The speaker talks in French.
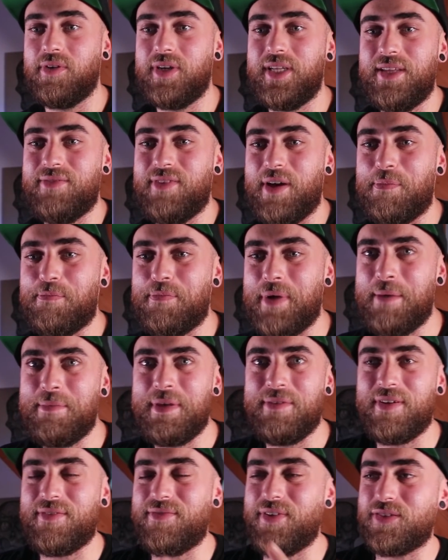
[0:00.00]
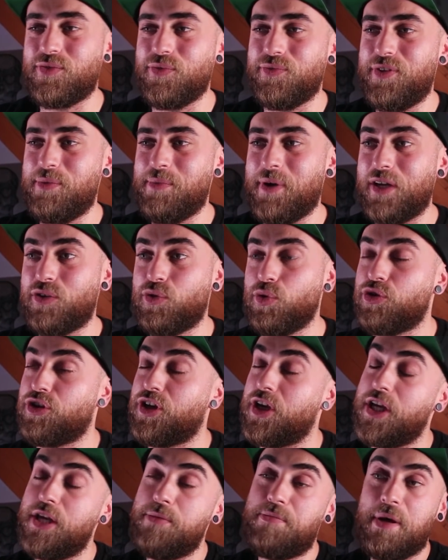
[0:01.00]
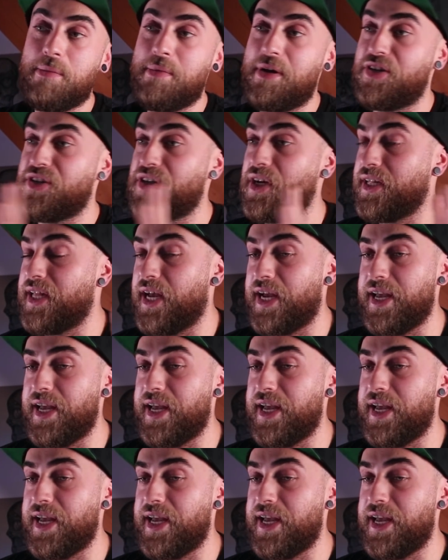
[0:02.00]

il va pas, mais il va vers son vibrato qui est hyper mal géré